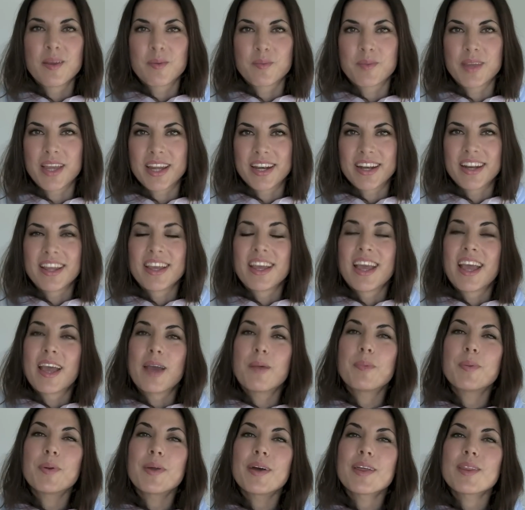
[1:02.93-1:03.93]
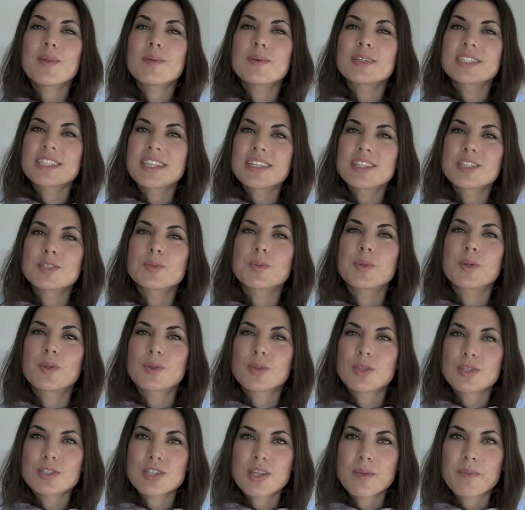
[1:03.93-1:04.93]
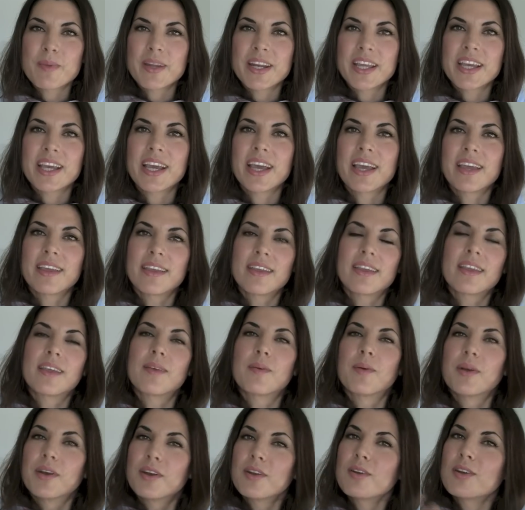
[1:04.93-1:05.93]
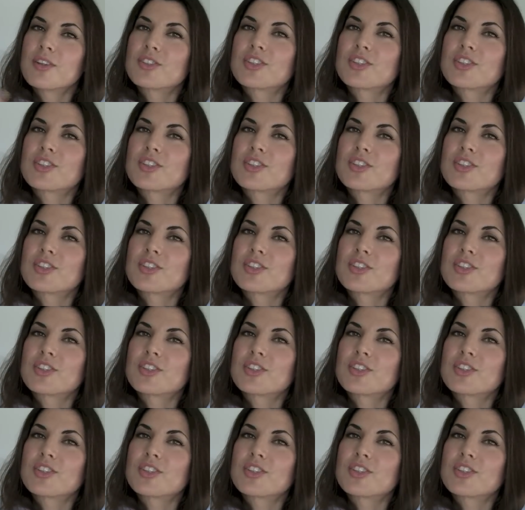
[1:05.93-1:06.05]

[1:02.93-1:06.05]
Bien, he probado bastantes productos de Mary Kay y bueno,